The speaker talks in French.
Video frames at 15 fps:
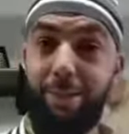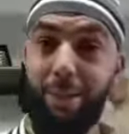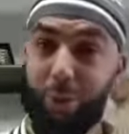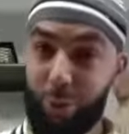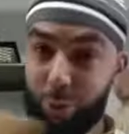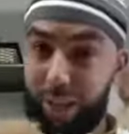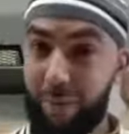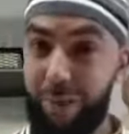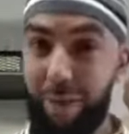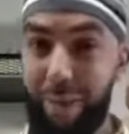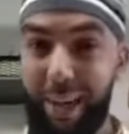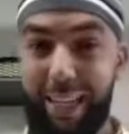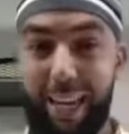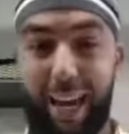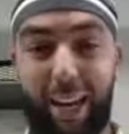Parce qu'on aime la
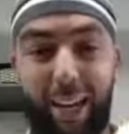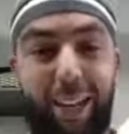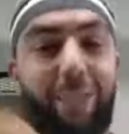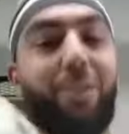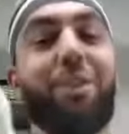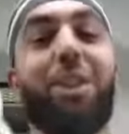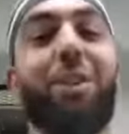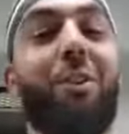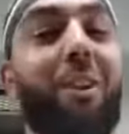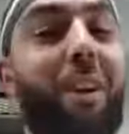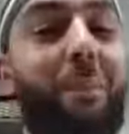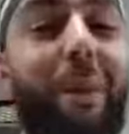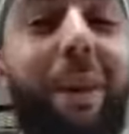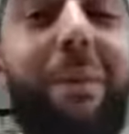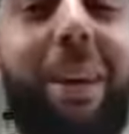bagarre, hein. Non, je rigole, on
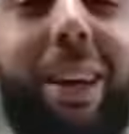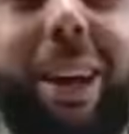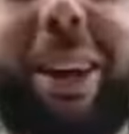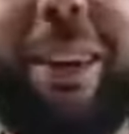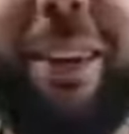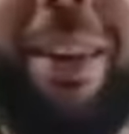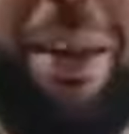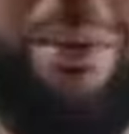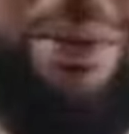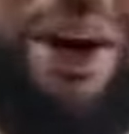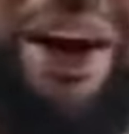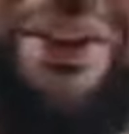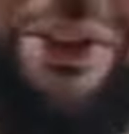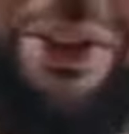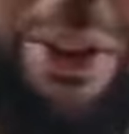pas la bagarre. Pour
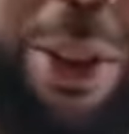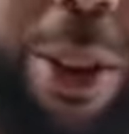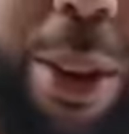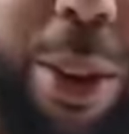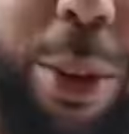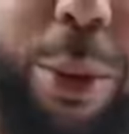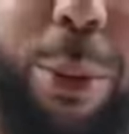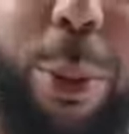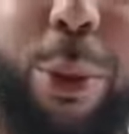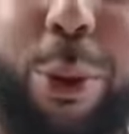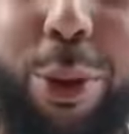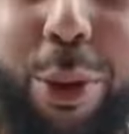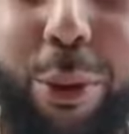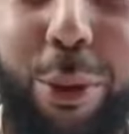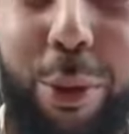l'enfant, pour vos
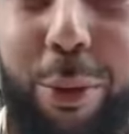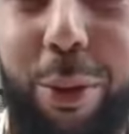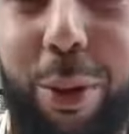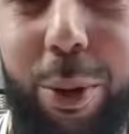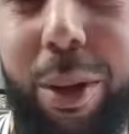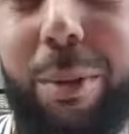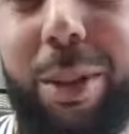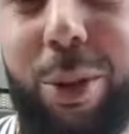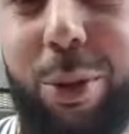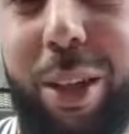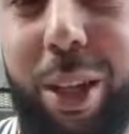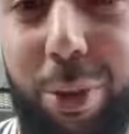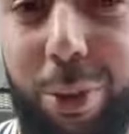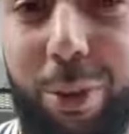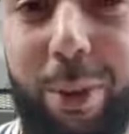enfants, en fait, on aime
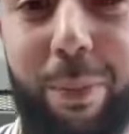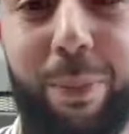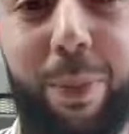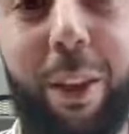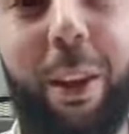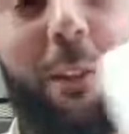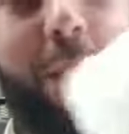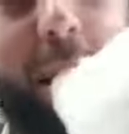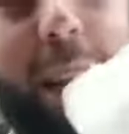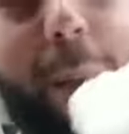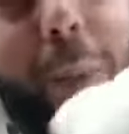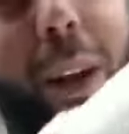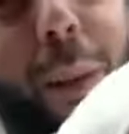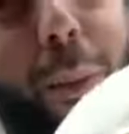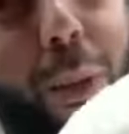l'éducation. En fait, il
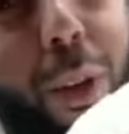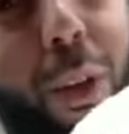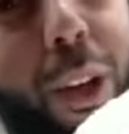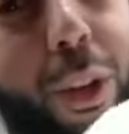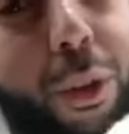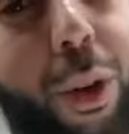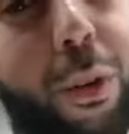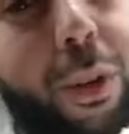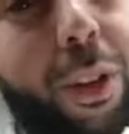apprend la bonne religion à